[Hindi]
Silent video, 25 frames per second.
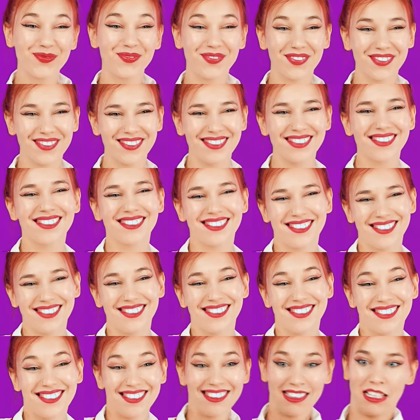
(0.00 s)
अच्छी हूँ
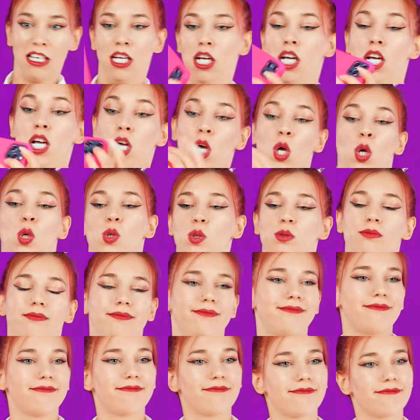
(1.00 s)
खैर चलो
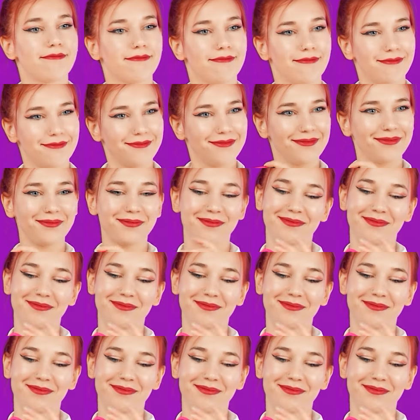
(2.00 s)
जल्दी मुझे फोन दे दो